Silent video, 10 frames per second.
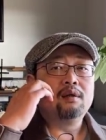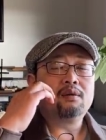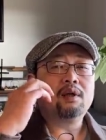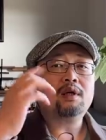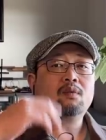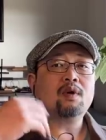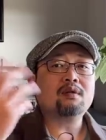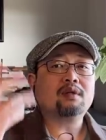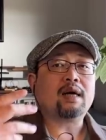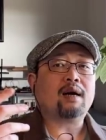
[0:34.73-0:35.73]
就是他这官
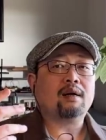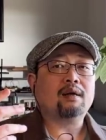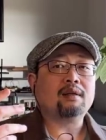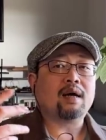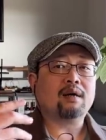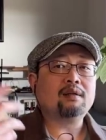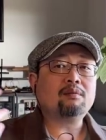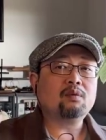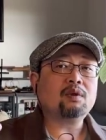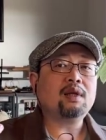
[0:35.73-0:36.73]
司打了，打了这
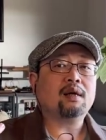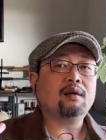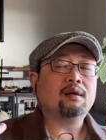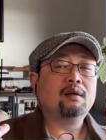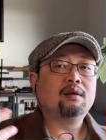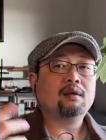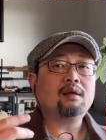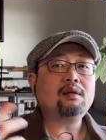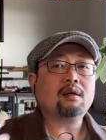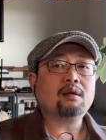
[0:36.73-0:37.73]
么多年了，
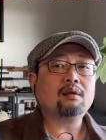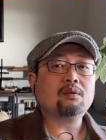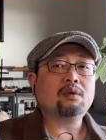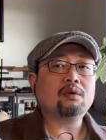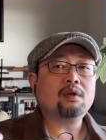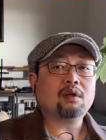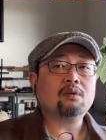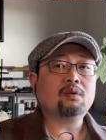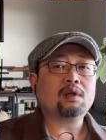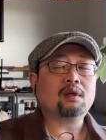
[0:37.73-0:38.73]
他赢了多赢了
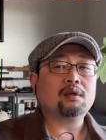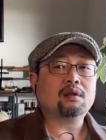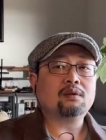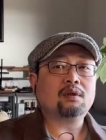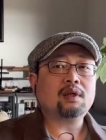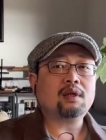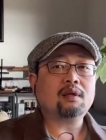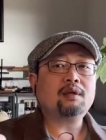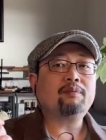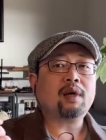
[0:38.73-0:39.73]
多少呢？就是他赢
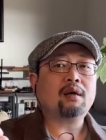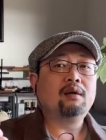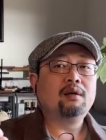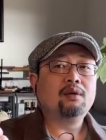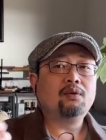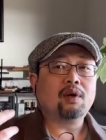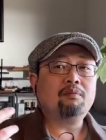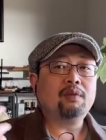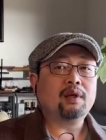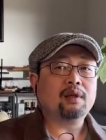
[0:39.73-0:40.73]
了一半，
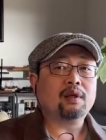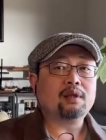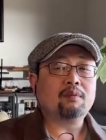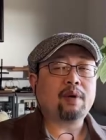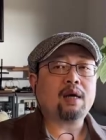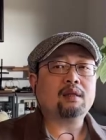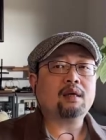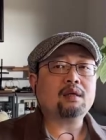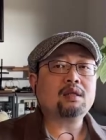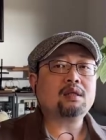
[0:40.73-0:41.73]
原本呢是判
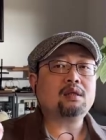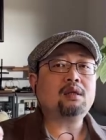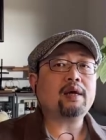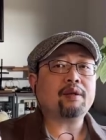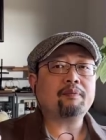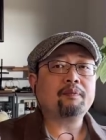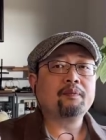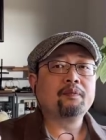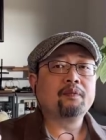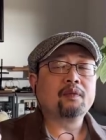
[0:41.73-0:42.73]
他十年，
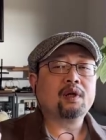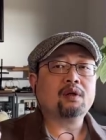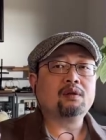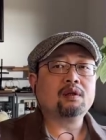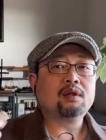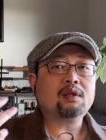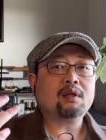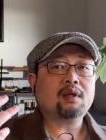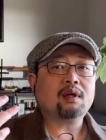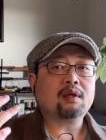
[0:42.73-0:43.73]
然后呢
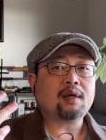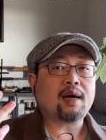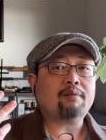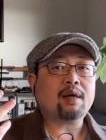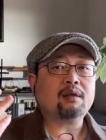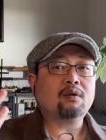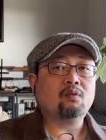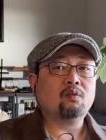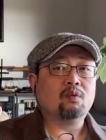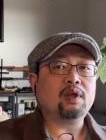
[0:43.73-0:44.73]
现在呢改判他
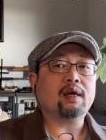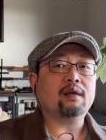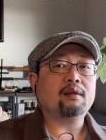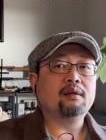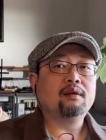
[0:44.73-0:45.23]
五年，